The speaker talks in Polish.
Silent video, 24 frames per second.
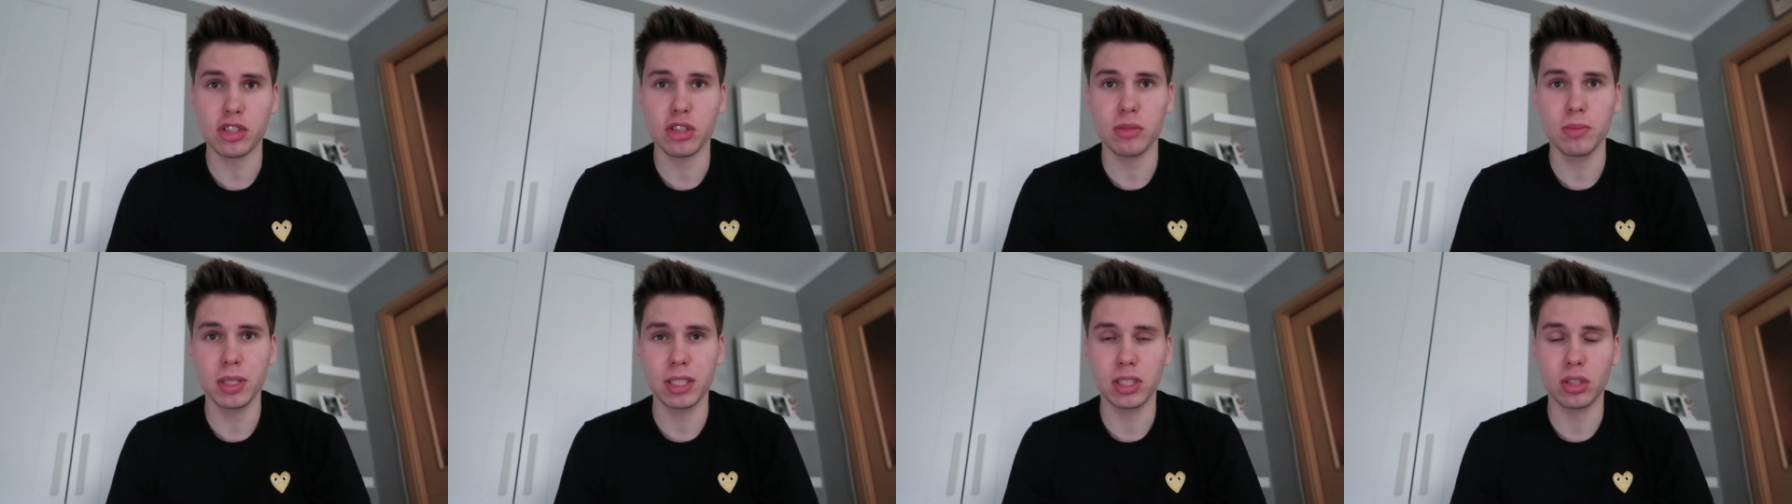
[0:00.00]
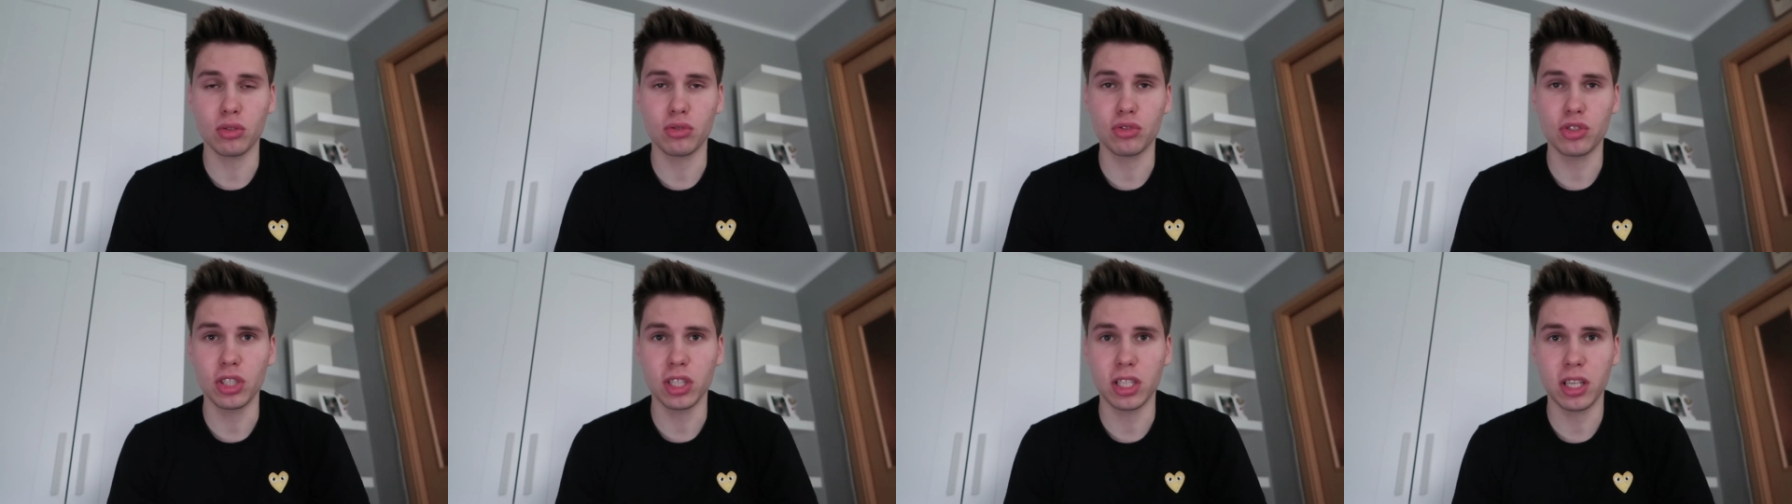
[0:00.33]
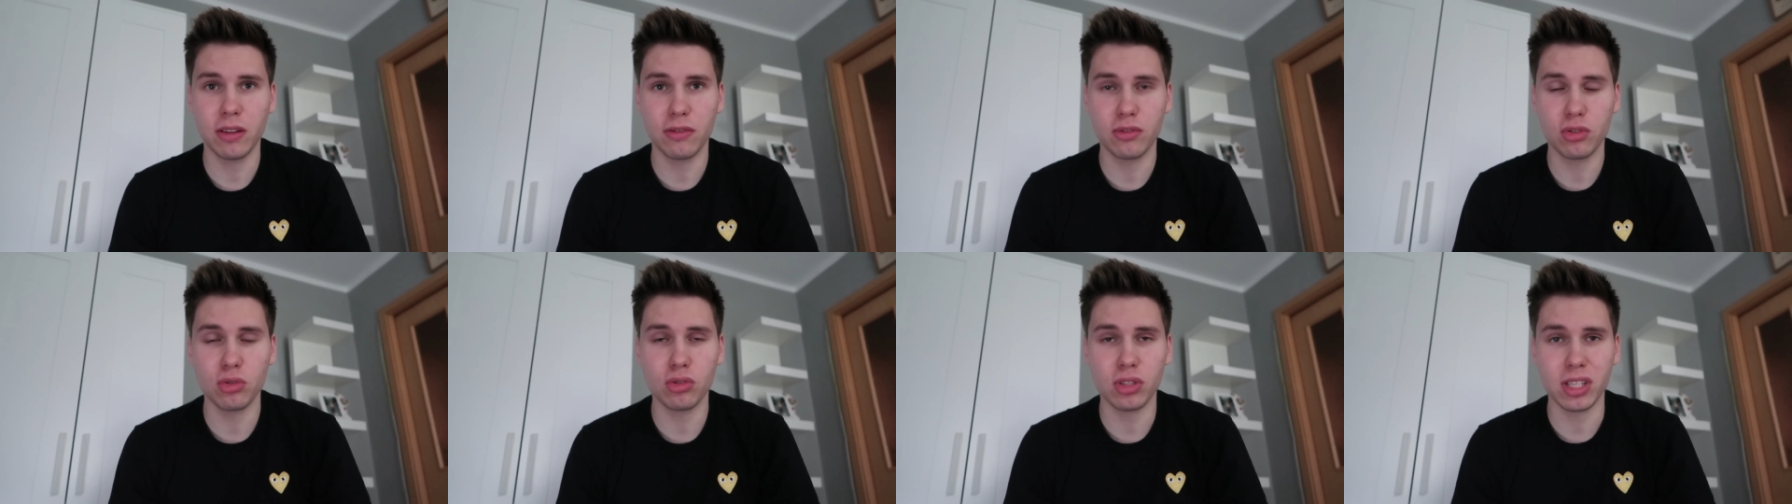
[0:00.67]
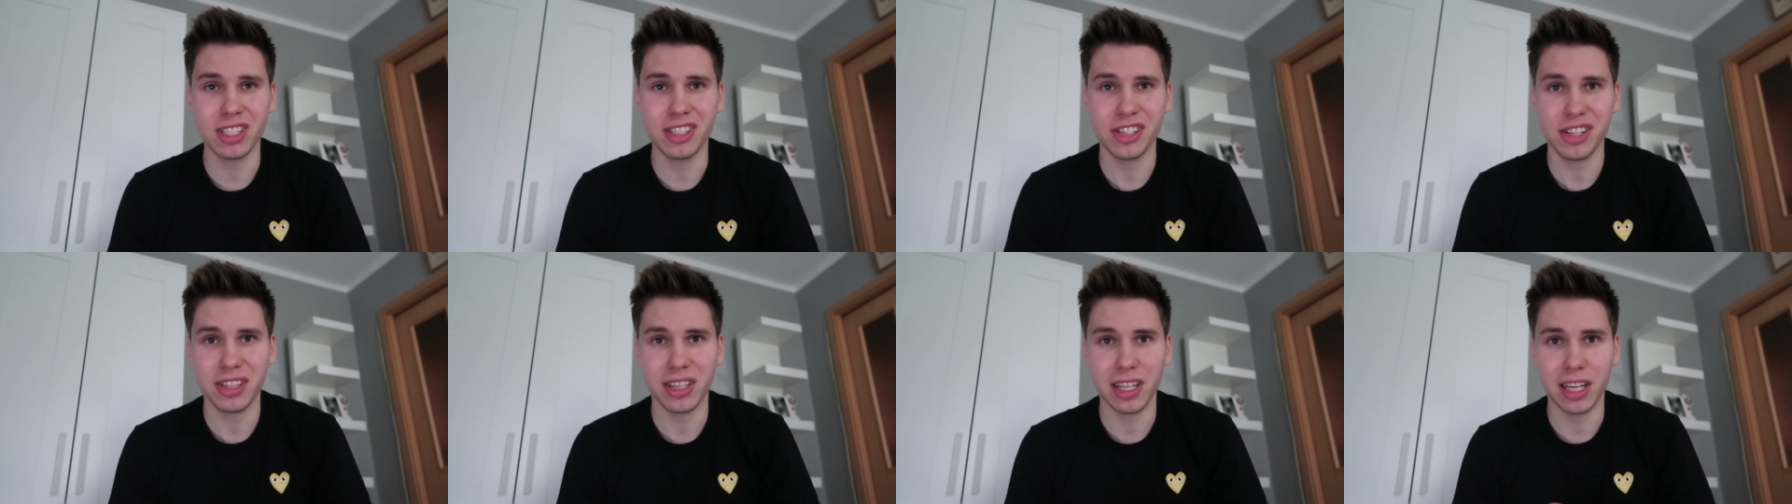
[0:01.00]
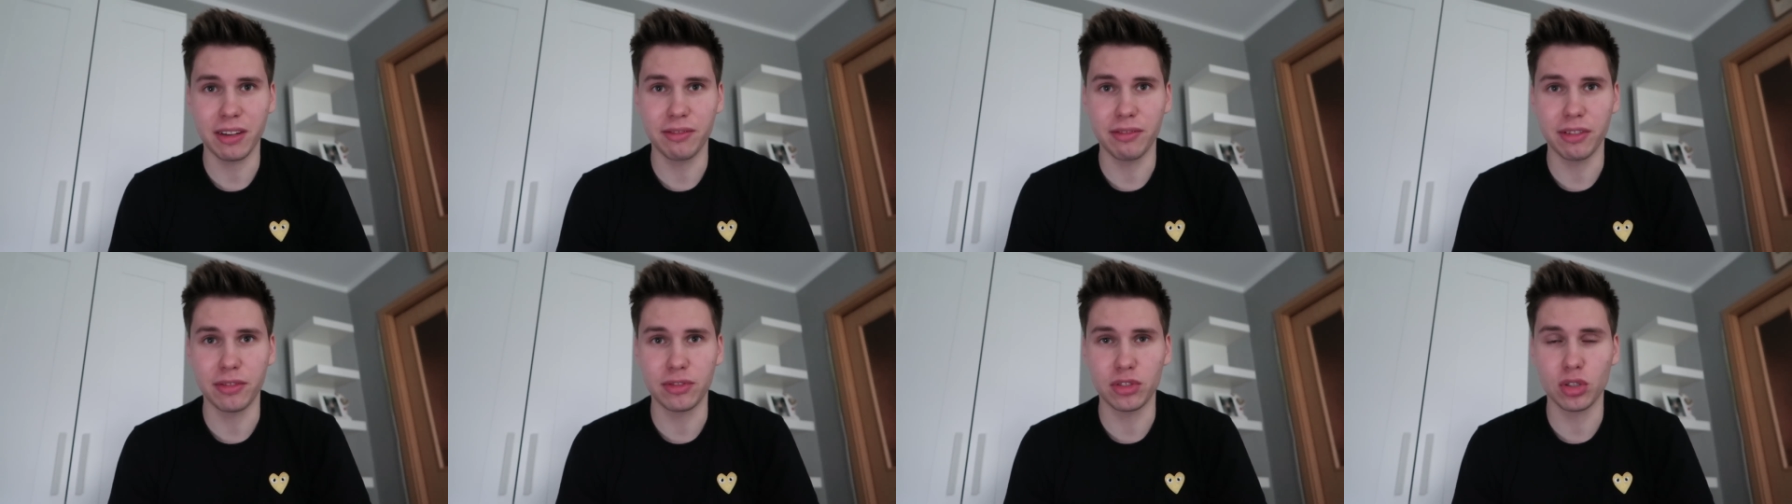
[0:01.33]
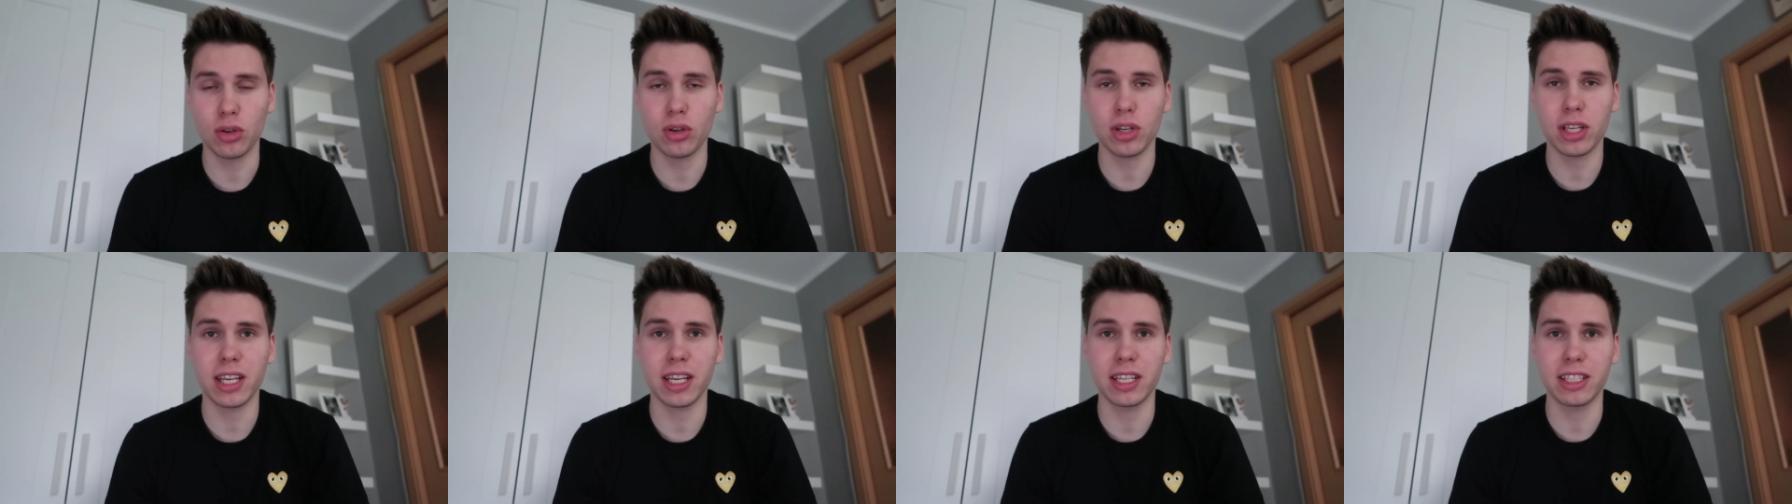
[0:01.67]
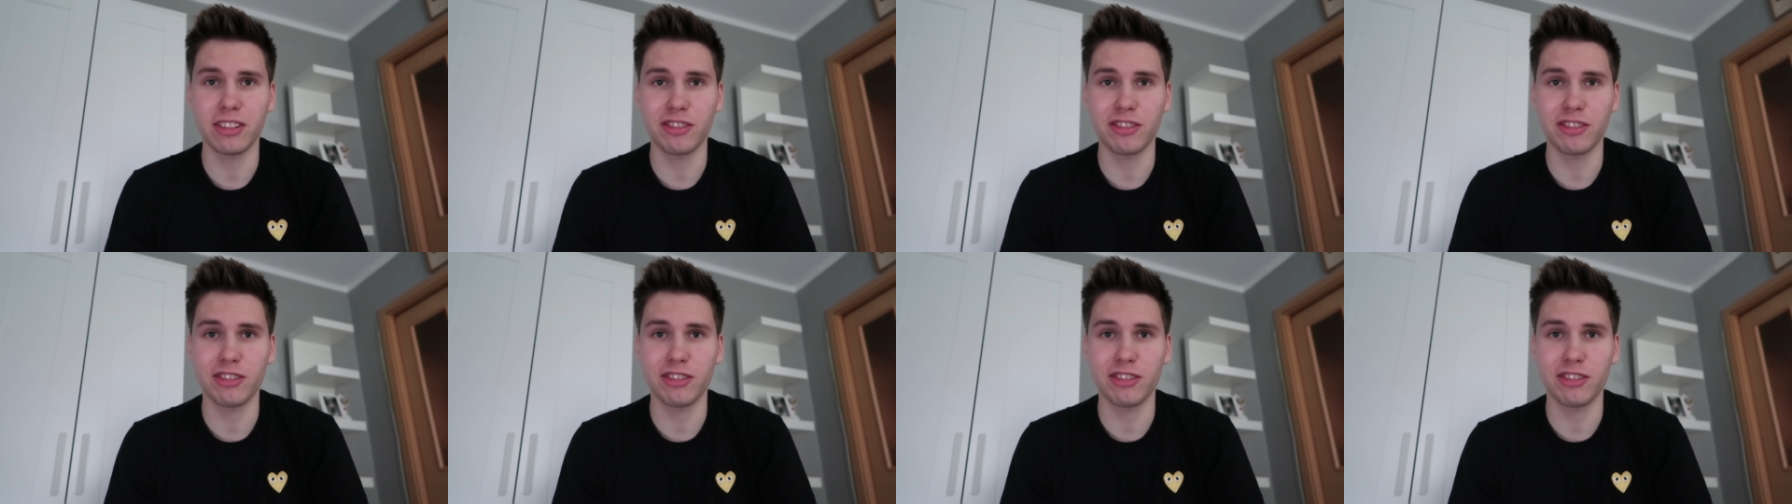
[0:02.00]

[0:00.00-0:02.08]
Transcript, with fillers: żeby te odcinki wrzucać jednak we wtorki,